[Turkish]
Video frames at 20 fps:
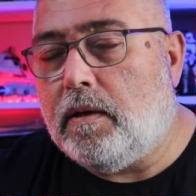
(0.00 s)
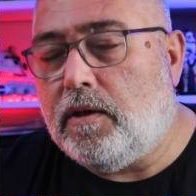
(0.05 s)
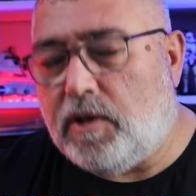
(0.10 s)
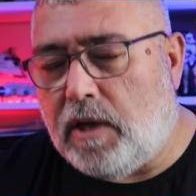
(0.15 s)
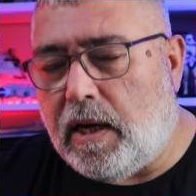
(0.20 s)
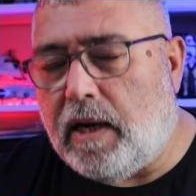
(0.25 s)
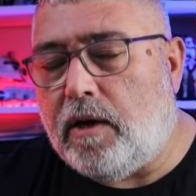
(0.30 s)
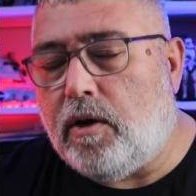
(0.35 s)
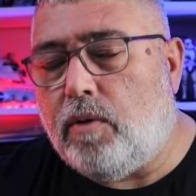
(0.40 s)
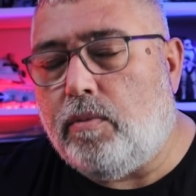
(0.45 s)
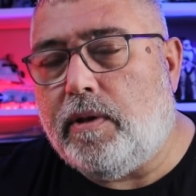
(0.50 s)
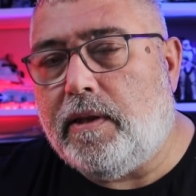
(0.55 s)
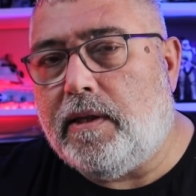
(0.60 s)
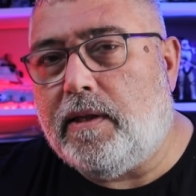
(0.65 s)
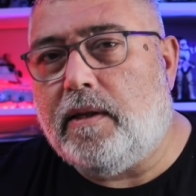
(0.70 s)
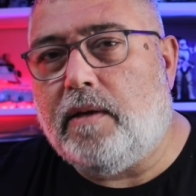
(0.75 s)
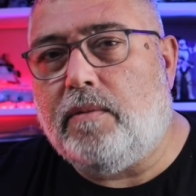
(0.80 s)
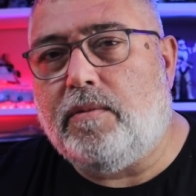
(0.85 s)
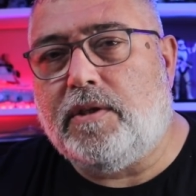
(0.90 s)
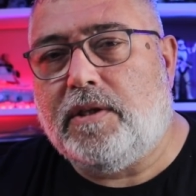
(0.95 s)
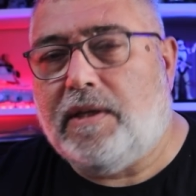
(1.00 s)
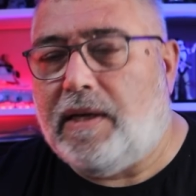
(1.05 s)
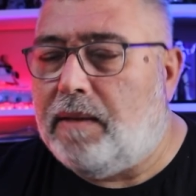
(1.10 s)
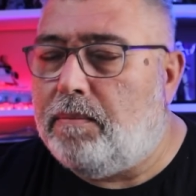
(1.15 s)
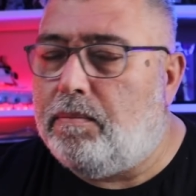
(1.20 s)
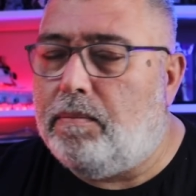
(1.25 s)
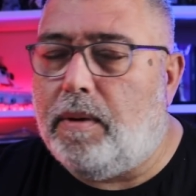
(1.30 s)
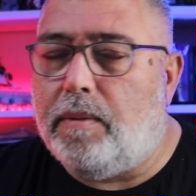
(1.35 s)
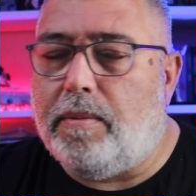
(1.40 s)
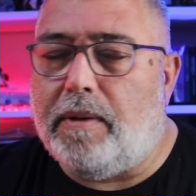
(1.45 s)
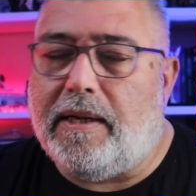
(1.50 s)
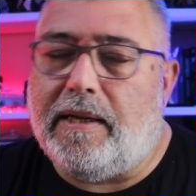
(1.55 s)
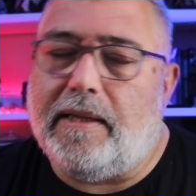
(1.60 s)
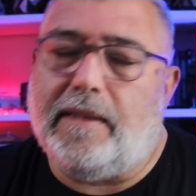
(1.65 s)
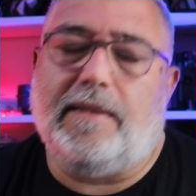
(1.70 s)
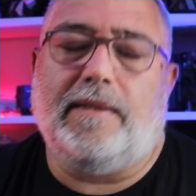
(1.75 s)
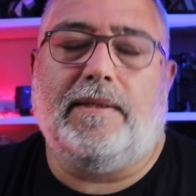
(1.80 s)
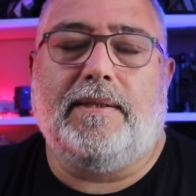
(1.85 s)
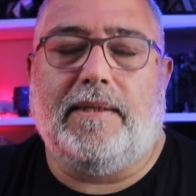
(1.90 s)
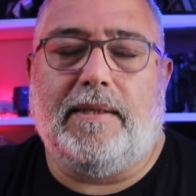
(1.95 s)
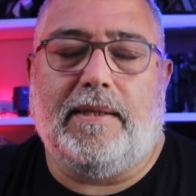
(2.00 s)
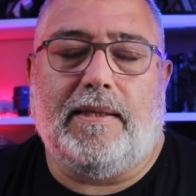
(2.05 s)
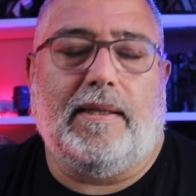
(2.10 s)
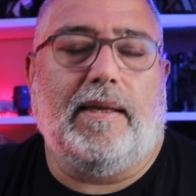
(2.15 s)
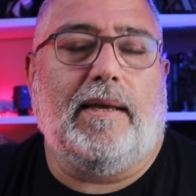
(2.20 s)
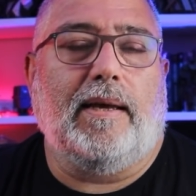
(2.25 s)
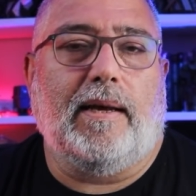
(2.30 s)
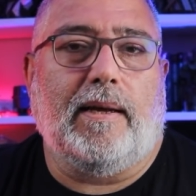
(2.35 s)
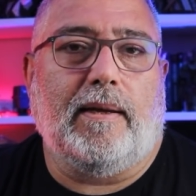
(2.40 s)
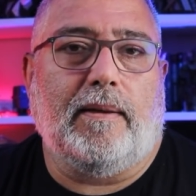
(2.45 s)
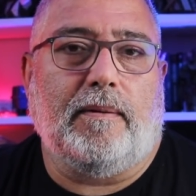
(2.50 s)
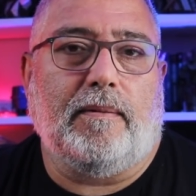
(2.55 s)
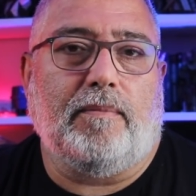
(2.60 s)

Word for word: Çernobil'de demişken baba ne diziydi ya.